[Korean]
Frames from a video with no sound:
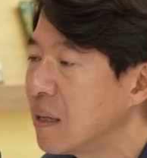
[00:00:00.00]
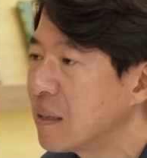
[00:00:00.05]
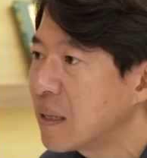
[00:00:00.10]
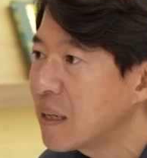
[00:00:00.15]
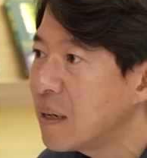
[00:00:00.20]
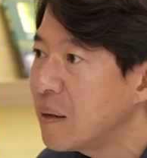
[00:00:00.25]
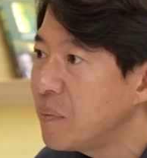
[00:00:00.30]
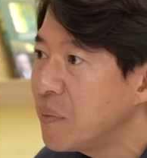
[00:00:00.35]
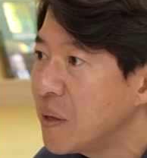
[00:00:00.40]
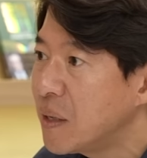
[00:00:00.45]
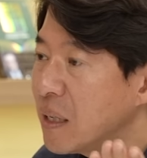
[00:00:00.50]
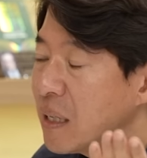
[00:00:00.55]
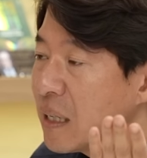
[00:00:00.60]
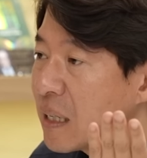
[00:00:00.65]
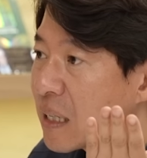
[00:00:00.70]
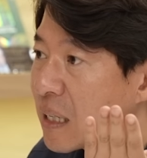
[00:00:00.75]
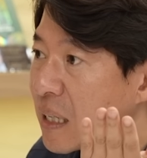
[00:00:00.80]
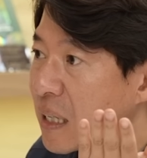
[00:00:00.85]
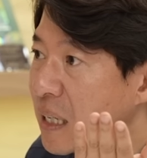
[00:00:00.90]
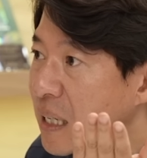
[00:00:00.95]

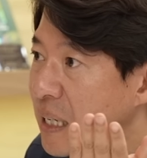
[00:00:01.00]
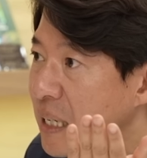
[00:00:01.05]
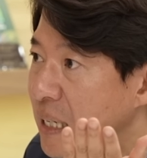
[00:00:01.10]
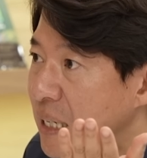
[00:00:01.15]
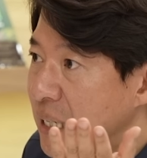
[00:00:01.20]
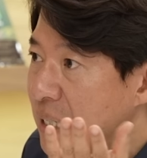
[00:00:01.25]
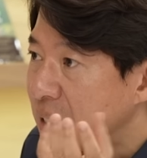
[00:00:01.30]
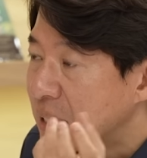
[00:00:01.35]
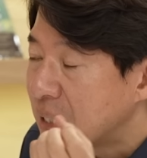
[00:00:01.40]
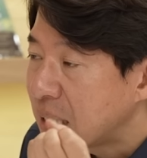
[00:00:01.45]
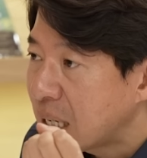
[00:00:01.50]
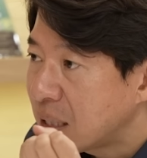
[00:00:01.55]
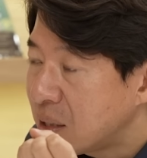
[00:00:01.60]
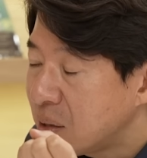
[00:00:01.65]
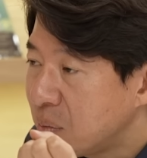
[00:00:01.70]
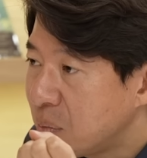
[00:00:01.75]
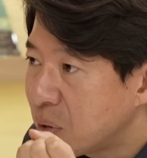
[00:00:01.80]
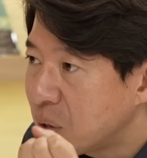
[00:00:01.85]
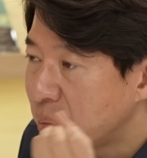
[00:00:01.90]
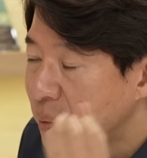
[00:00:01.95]
사람들은
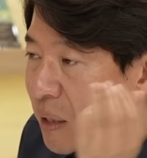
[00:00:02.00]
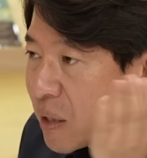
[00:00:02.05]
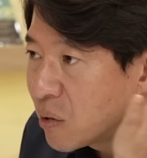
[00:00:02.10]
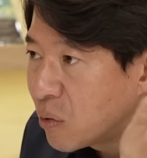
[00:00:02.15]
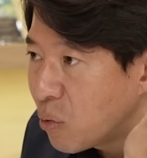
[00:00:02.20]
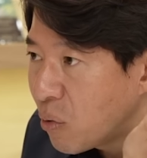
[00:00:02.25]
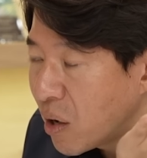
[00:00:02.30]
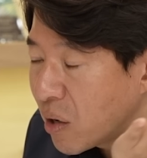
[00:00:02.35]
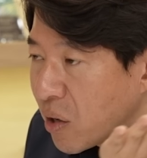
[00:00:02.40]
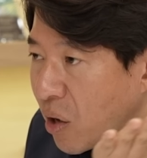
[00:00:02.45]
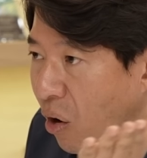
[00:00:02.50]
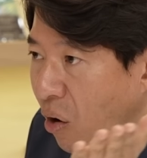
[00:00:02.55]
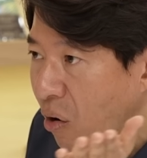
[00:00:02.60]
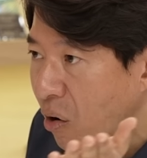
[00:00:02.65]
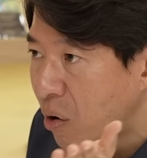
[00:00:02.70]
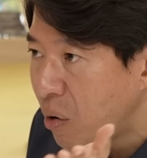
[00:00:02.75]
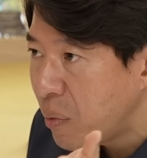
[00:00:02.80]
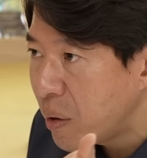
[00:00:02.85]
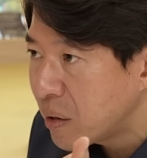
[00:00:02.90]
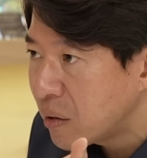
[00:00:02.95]
자신은 뭐냐면 그동안
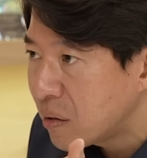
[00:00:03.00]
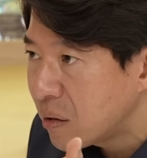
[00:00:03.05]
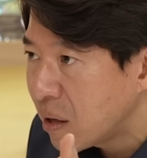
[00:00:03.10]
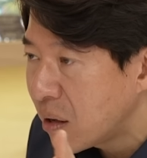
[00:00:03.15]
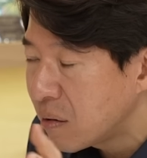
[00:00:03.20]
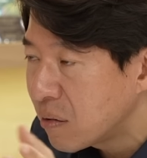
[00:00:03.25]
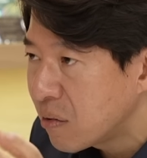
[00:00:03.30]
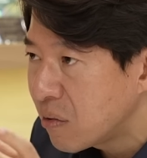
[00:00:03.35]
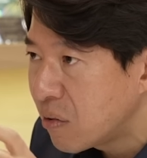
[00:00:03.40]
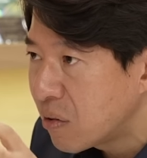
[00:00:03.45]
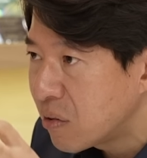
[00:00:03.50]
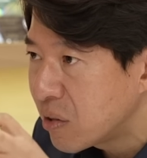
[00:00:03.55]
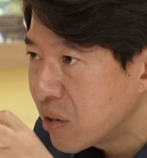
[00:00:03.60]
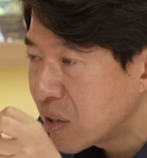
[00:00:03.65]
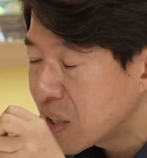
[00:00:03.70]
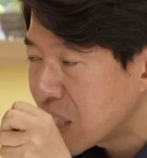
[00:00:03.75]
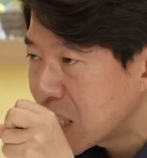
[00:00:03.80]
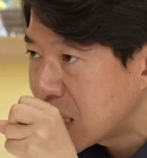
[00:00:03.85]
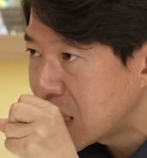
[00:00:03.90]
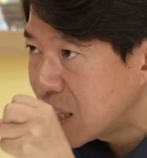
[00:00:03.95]
경험했던
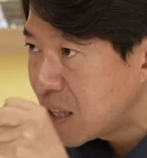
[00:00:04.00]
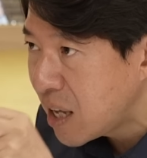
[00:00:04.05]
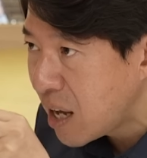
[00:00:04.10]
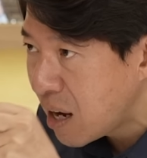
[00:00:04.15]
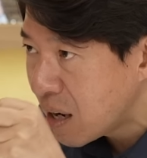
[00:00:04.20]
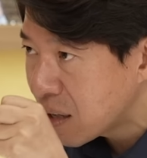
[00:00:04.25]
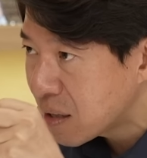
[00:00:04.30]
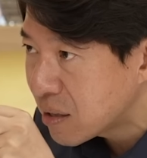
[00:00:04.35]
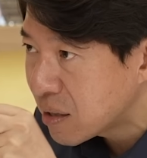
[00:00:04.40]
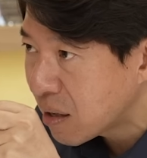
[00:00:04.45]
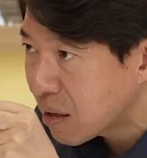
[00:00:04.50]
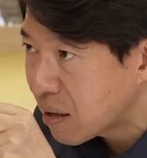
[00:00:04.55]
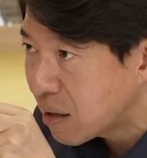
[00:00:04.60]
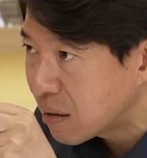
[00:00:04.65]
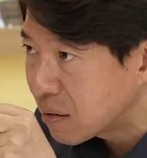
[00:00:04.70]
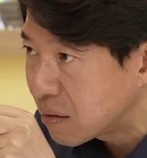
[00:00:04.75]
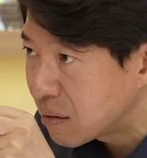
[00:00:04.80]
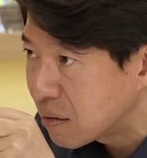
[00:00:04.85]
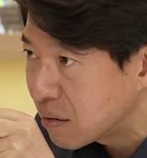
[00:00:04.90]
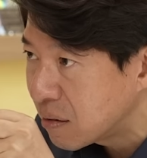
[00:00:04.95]
거를 기대하기
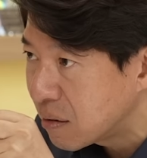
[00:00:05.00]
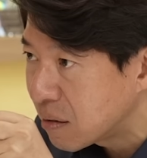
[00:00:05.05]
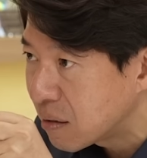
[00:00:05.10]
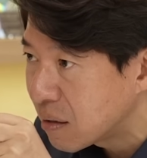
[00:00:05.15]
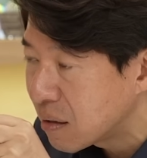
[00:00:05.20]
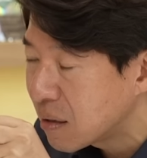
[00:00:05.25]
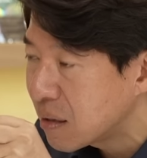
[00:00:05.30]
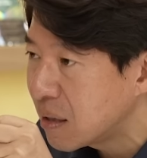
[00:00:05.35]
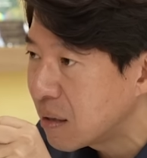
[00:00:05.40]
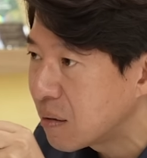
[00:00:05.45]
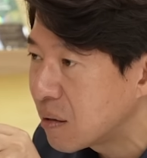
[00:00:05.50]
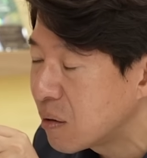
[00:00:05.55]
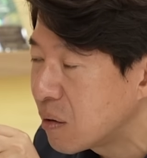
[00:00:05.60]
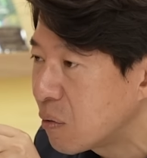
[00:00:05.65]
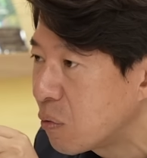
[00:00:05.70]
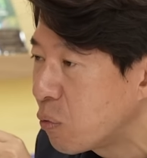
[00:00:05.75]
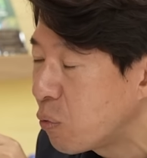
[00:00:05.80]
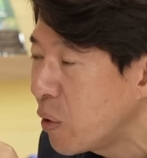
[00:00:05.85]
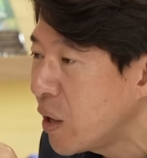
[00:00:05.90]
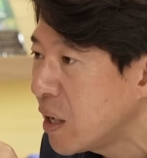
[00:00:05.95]
시작하거든요. 네. 그러니까
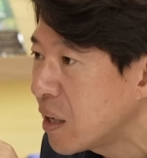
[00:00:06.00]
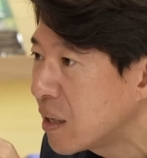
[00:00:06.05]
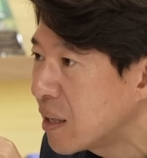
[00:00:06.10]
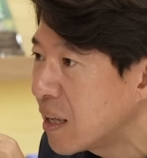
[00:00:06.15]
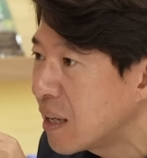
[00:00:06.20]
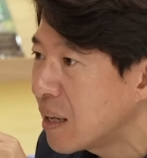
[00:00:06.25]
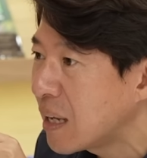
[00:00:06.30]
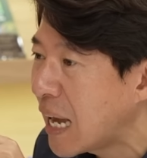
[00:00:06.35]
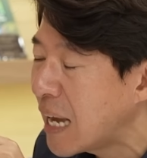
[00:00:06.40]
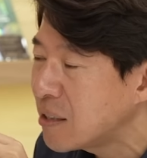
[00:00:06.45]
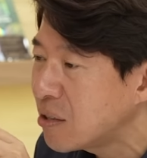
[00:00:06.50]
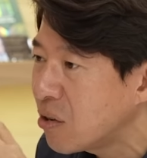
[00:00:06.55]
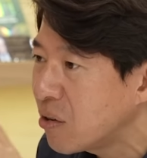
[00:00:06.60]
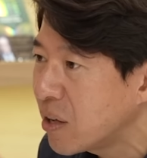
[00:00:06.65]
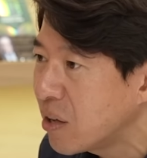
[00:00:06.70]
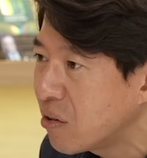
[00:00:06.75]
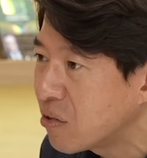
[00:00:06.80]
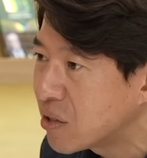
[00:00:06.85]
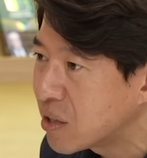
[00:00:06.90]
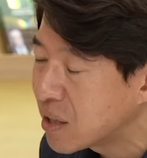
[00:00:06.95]
왜 이게
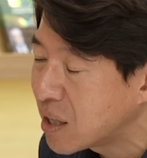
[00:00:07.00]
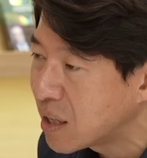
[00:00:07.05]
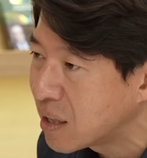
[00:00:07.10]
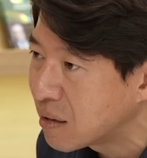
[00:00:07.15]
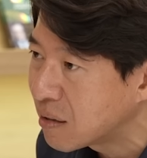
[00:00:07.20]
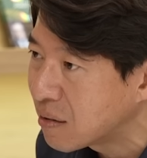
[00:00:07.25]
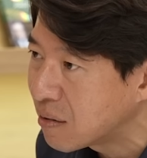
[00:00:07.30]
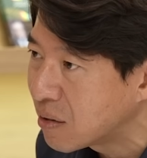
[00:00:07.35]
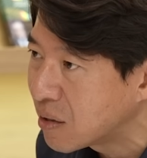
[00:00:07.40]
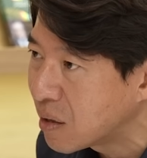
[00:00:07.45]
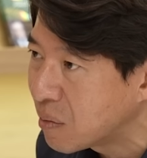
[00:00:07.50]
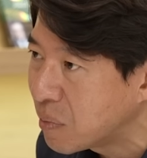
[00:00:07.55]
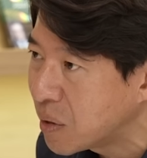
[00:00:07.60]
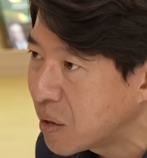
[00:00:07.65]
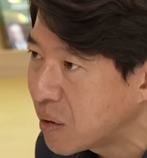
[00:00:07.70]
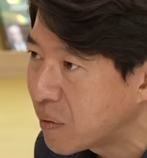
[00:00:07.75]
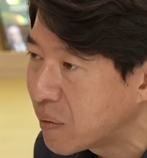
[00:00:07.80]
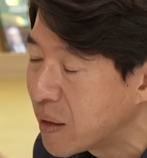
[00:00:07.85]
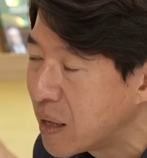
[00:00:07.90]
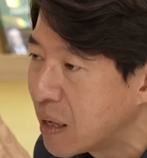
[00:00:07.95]
해석의 여지가 있는
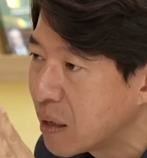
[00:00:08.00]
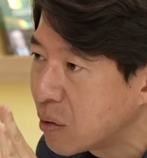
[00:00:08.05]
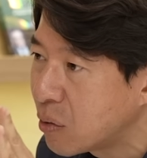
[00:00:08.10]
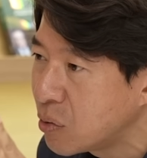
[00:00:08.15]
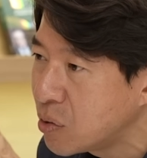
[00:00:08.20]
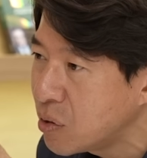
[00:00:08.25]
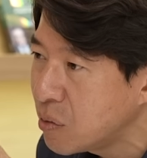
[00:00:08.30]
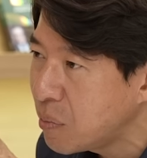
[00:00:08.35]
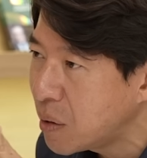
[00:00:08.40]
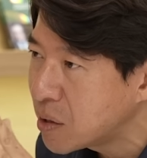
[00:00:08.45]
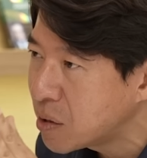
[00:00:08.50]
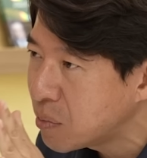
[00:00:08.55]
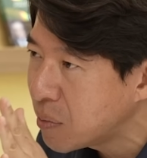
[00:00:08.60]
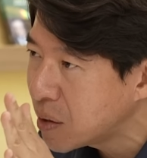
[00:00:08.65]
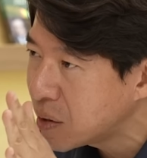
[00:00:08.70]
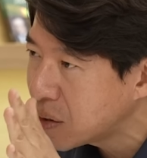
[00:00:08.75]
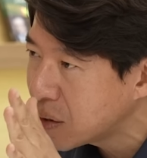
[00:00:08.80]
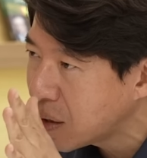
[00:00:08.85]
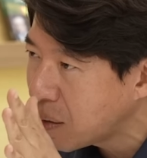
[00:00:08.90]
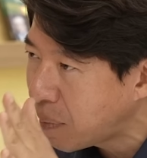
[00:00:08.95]
거냐면 네. 교수님
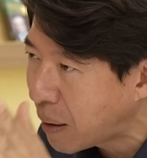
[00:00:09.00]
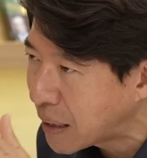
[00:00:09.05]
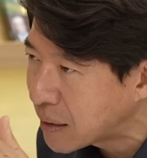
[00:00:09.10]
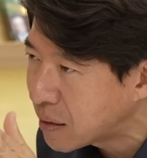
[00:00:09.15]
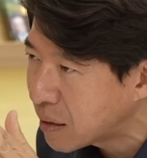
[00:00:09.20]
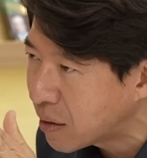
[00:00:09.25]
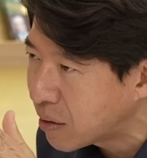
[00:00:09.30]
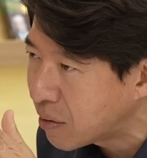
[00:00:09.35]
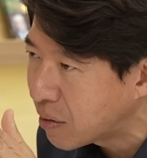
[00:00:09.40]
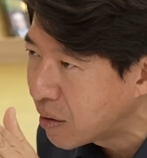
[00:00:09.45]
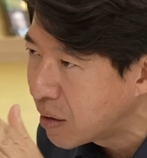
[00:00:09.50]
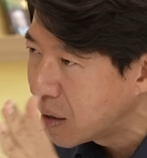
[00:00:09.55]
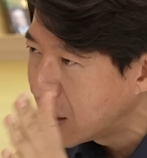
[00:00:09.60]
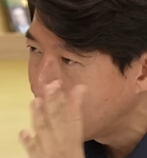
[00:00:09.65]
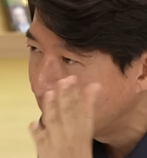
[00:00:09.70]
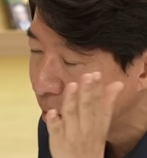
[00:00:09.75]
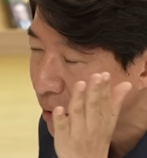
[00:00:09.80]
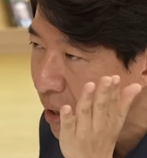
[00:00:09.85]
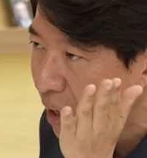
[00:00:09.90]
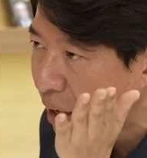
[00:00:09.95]
말씀하신 게 맞아요.
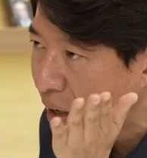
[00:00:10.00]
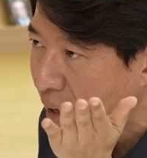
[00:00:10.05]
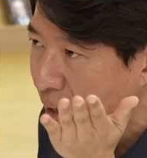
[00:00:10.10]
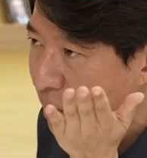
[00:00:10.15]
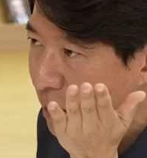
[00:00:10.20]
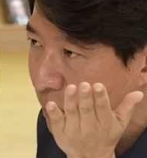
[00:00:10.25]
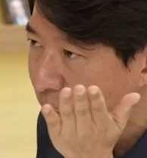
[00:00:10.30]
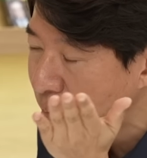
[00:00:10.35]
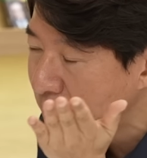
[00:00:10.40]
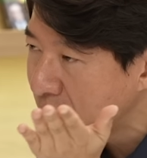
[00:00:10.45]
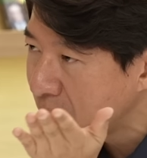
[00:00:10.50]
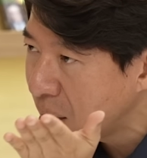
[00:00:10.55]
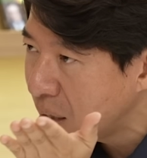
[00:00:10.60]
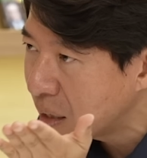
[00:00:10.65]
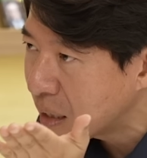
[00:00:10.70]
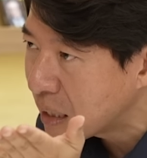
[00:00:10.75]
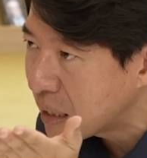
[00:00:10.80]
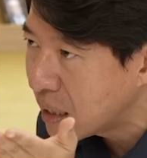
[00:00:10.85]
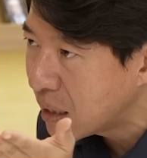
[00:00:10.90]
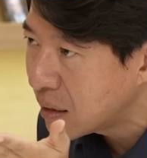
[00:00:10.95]
예. 자, 금리가
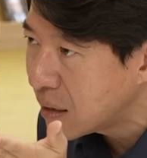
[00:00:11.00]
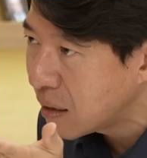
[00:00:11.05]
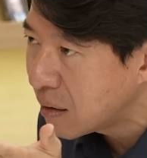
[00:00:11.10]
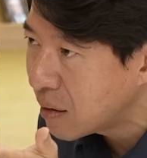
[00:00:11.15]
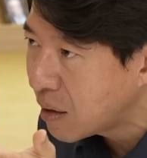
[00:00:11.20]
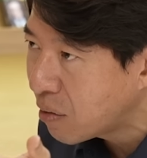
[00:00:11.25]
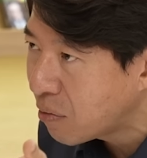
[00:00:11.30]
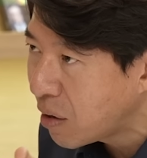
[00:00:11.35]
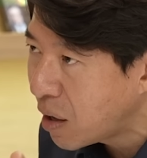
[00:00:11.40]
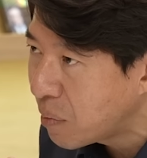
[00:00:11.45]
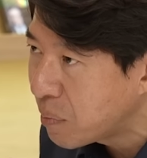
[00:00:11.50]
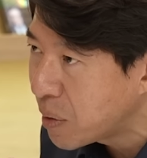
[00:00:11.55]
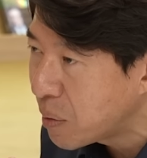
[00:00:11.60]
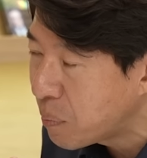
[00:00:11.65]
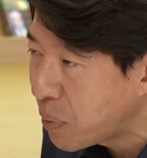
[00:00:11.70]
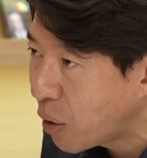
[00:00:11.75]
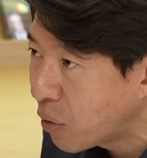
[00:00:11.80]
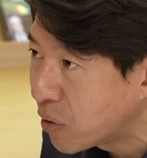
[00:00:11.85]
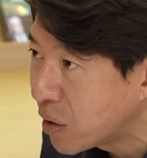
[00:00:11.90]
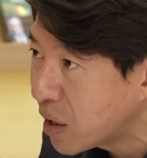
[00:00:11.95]
인하된다고 하면
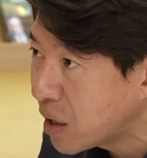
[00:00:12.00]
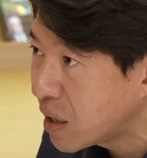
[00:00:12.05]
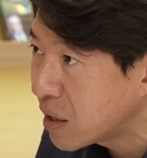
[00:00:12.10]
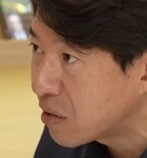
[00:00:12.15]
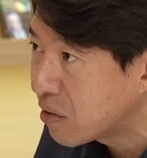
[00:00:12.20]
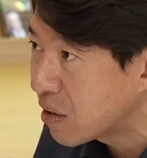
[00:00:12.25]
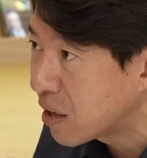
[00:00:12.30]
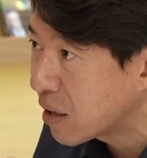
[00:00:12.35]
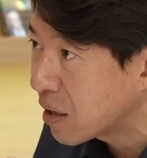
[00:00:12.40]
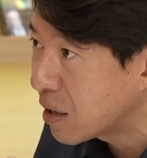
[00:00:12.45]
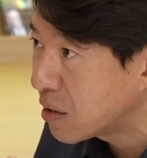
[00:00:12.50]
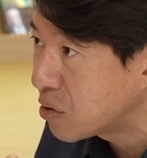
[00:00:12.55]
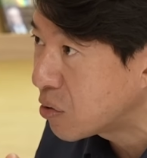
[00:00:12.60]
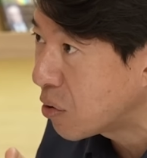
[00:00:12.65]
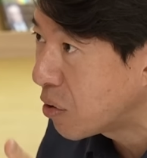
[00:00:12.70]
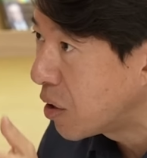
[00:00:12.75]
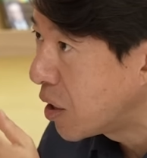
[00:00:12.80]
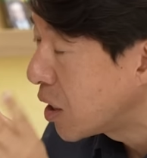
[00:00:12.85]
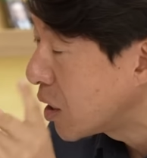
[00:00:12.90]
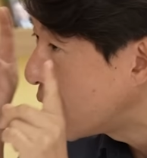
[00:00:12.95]
변화가
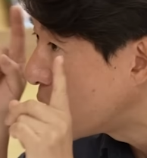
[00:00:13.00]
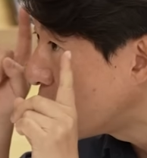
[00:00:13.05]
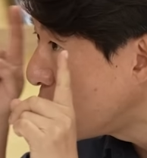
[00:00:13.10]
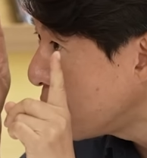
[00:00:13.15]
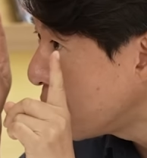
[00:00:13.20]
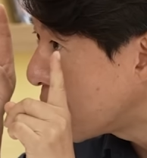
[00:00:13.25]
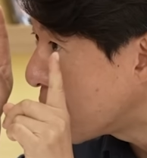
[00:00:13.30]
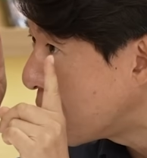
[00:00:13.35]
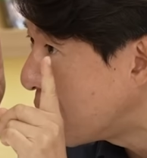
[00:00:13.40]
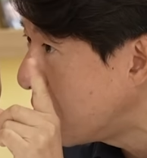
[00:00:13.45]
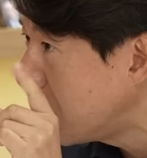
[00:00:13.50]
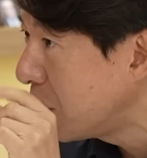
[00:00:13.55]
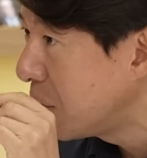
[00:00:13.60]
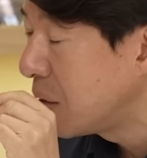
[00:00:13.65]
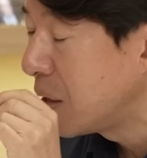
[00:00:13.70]
일어났겠죠. 예. 그런데요.